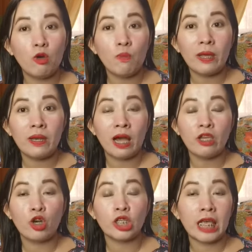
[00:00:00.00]
na umay na
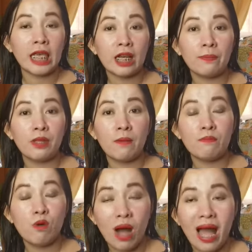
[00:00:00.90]
kayo sa hirap ng
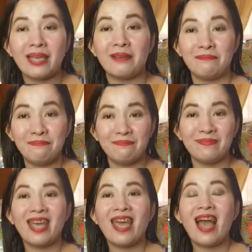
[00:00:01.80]
buhay. Hmm.